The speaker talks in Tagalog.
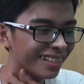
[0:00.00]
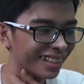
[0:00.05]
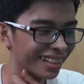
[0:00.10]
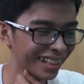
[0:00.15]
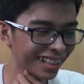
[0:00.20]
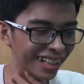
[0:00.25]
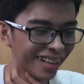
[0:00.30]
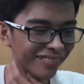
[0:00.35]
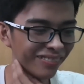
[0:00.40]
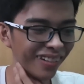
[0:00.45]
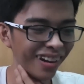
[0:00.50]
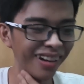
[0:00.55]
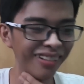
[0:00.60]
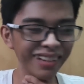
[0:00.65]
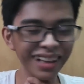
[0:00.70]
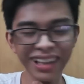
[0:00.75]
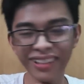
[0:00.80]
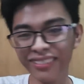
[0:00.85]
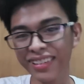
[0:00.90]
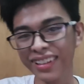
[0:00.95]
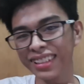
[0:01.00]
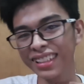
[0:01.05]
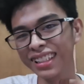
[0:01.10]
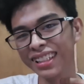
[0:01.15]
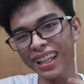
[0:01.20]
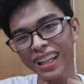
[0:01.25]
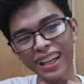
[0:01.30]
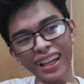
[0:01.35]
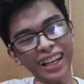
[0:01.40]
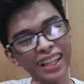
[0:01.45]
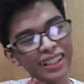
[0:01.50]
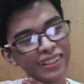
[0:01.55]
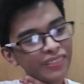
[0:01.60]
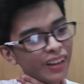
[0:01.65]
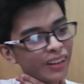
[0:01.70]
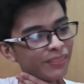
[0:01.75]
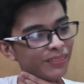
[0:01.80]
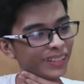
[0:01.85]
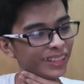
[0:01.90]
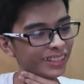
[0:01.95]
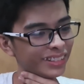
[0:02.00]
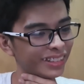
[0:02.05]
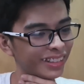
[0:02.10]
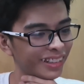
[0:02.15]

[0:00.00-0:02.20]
Napaka walang kwento talaga ng mga video.